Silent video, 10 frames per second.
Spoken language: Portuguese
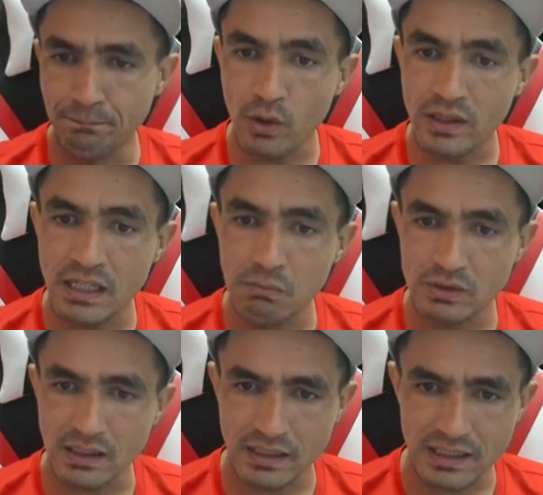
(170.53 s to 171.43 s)

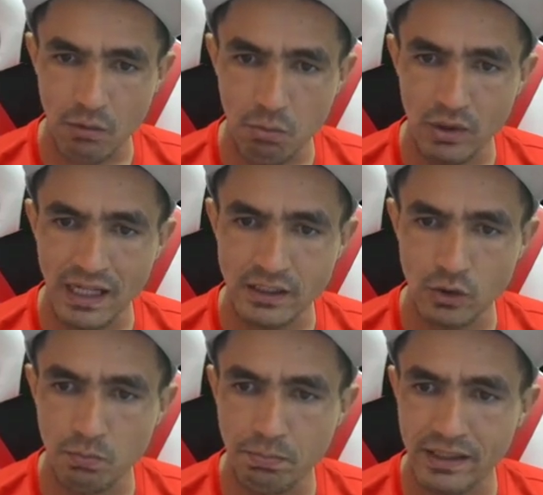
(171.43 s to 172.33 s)
podemos até dar uma olhada
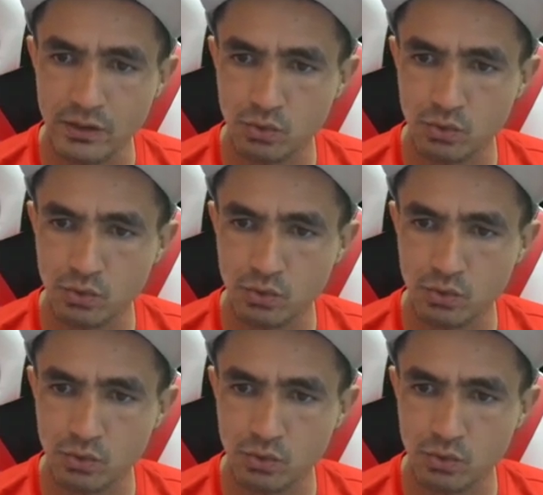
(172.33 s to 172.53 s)
no preço